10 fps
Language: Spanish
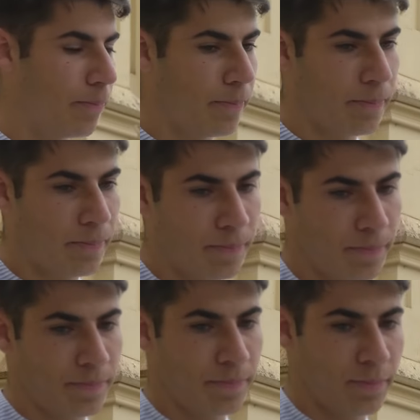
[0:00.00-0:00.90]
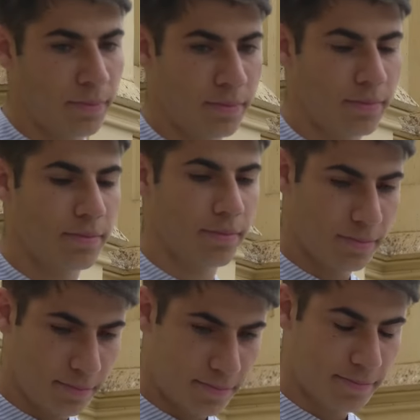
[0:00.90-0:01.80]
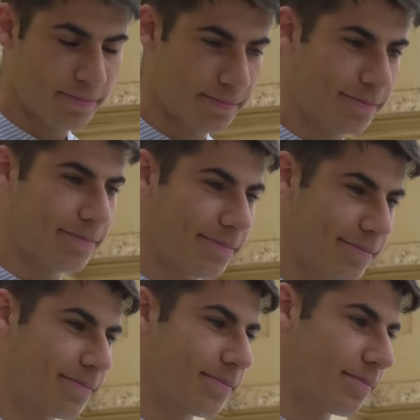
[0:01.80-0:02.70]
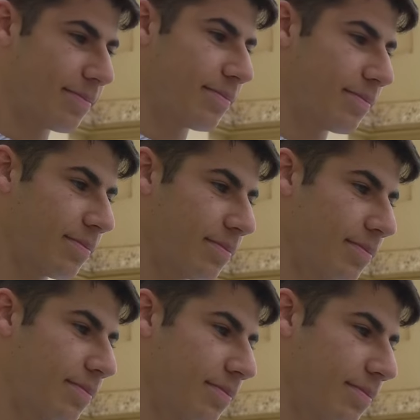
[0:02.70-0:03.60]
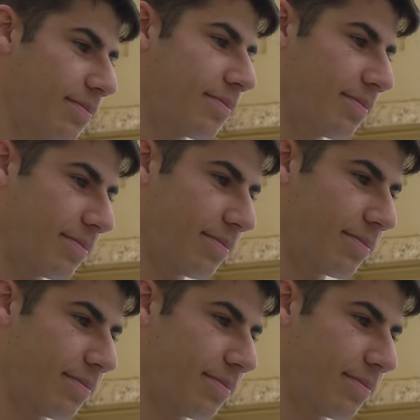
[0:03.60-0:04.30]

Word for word: Bueno, tú se lo vas a pedir muy cerquita porque la vas a tener ahí, lo has hecho eh, también,